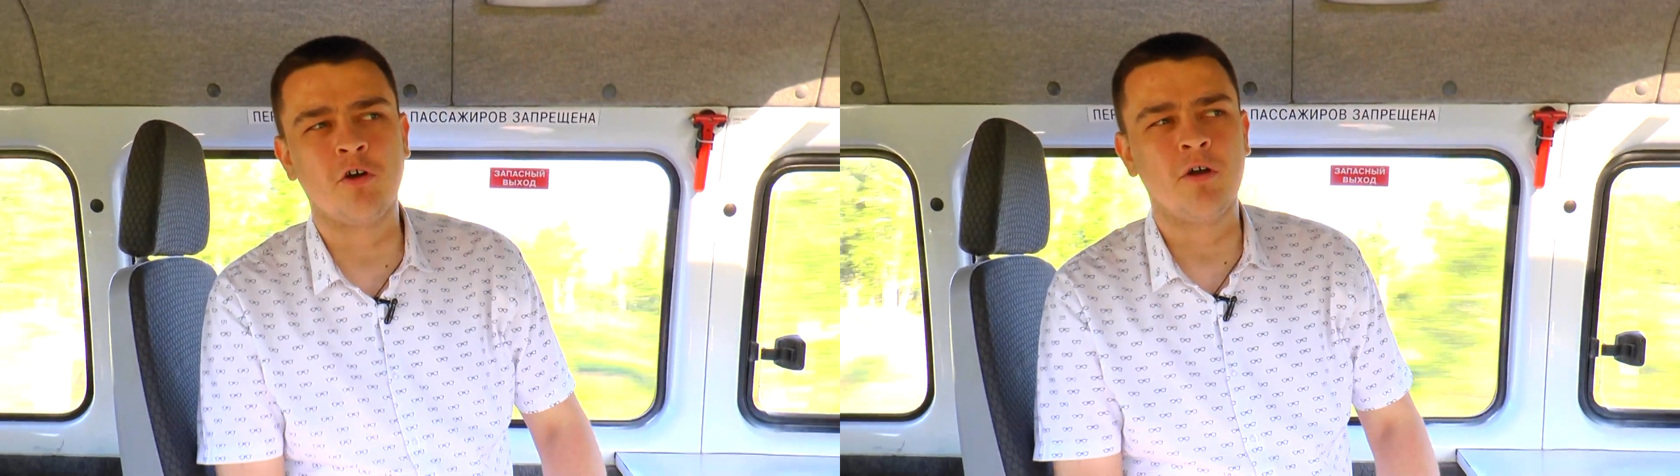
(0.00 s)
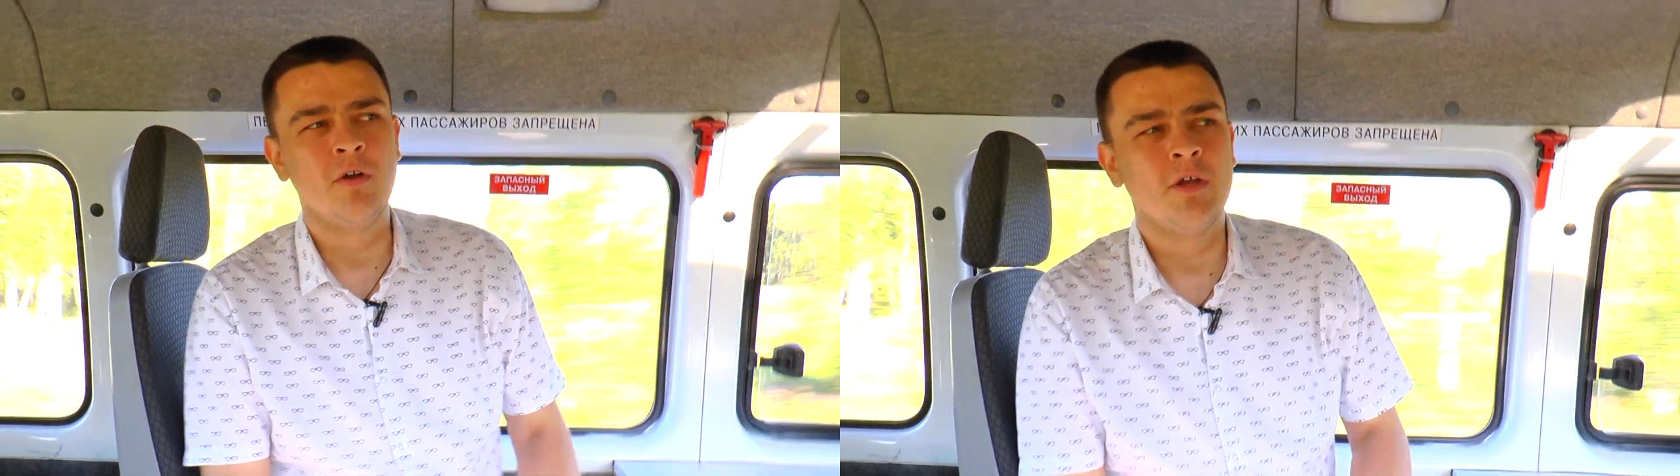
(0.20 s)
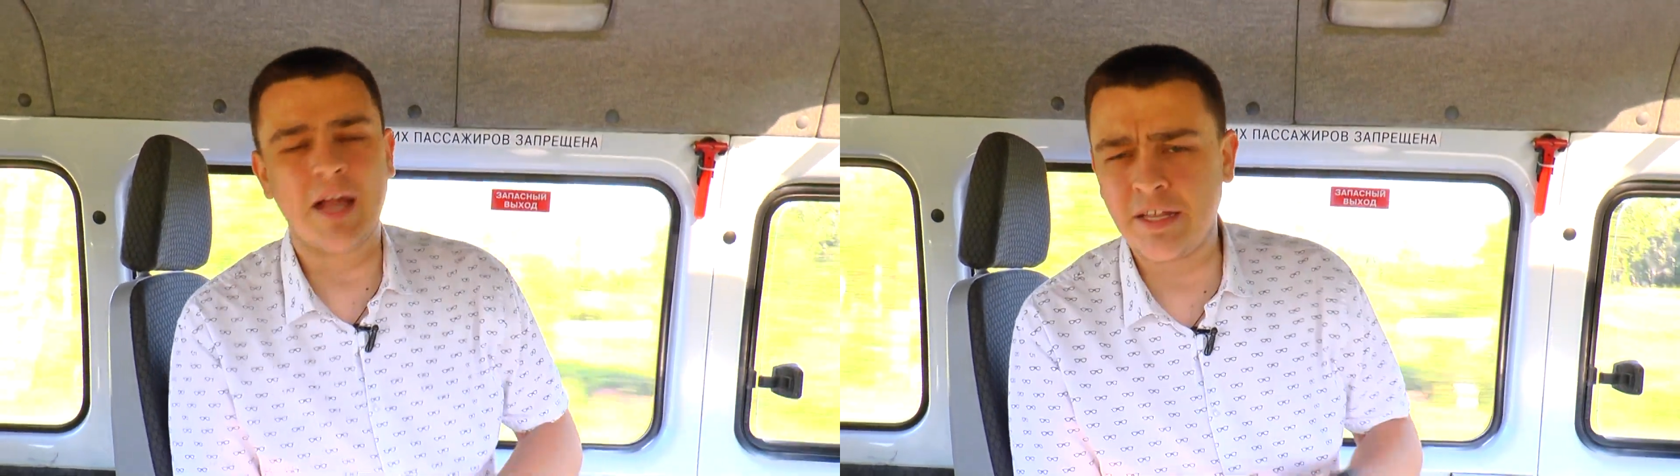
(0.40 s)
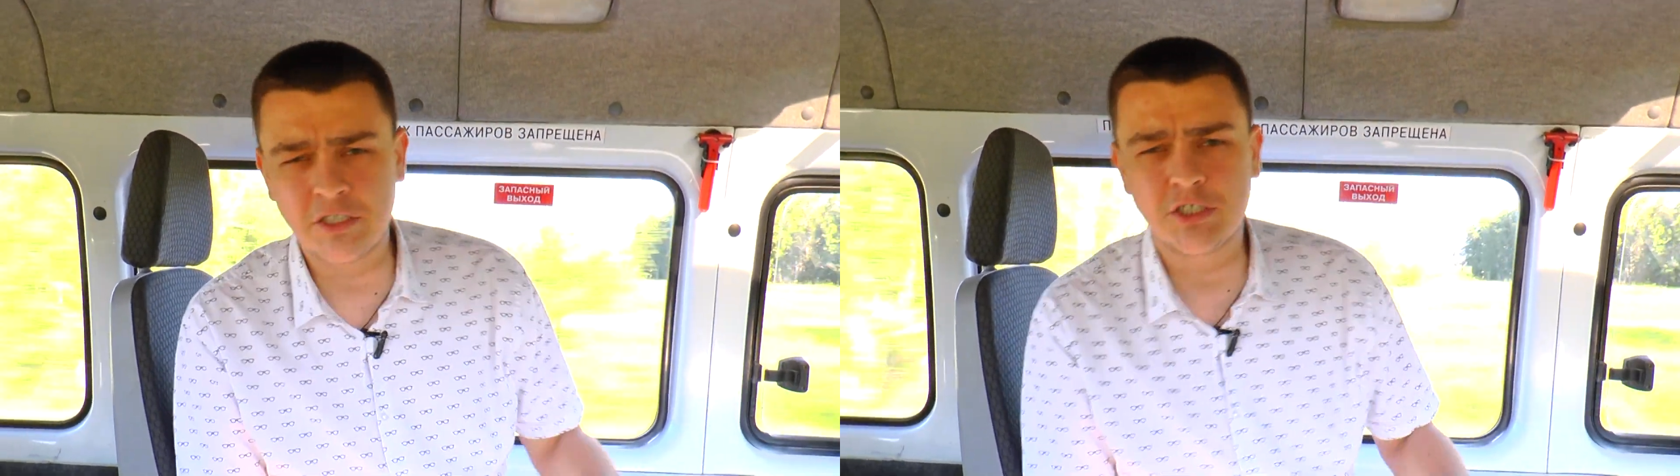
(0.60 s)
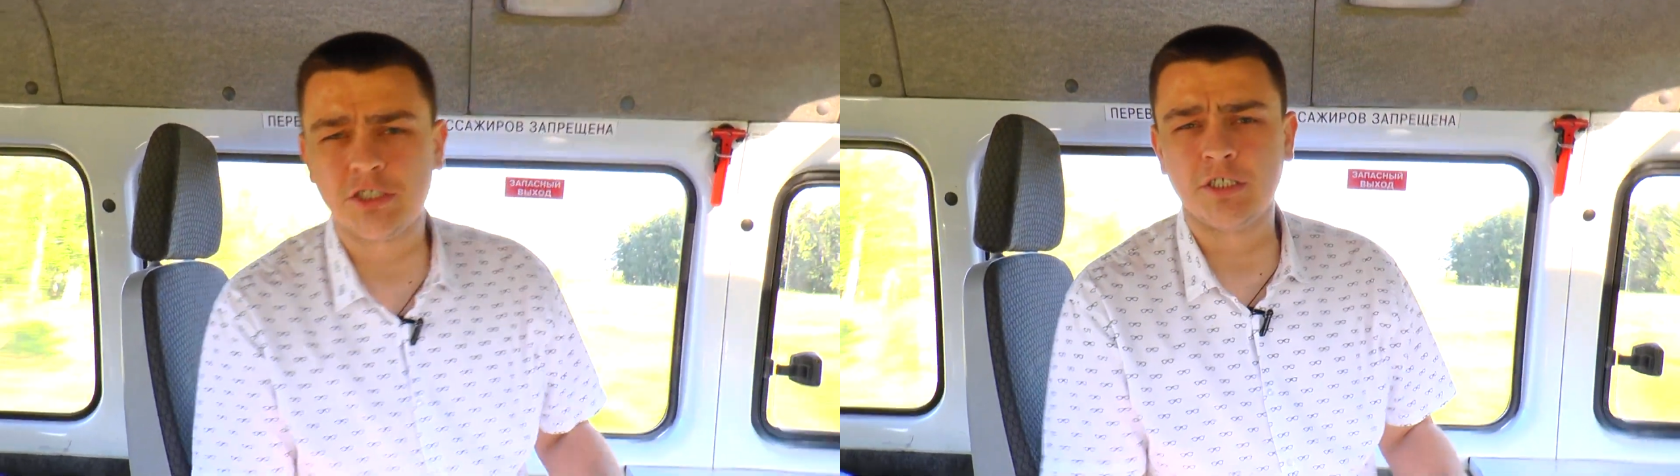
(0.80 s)
но,
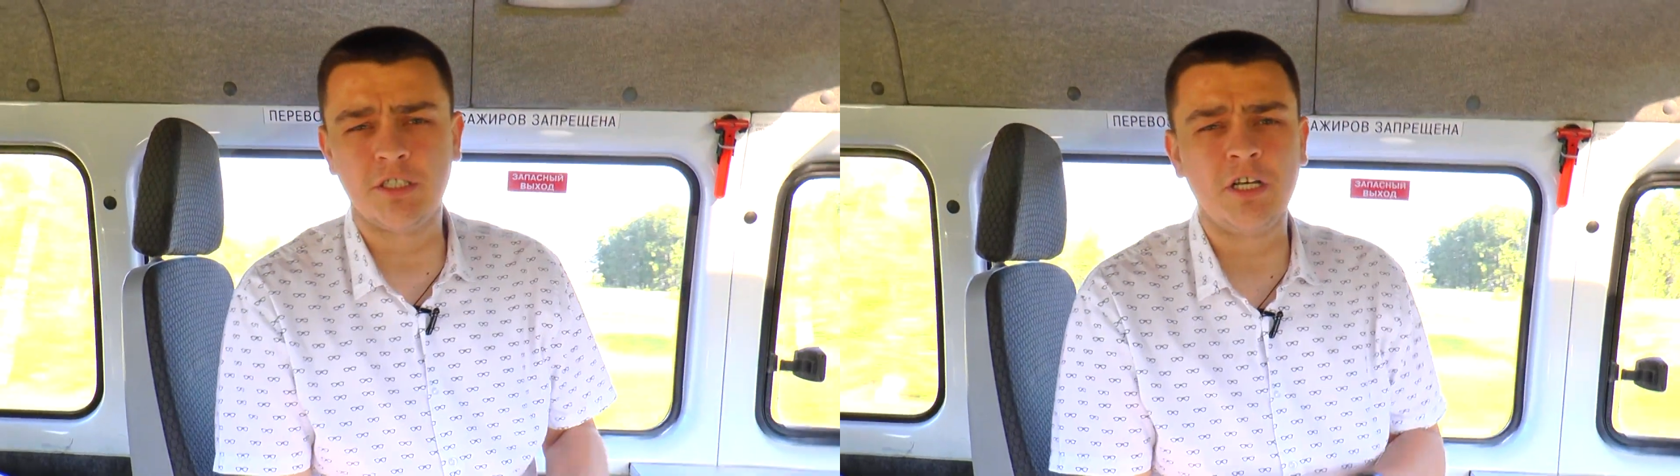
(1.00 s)
конечно же,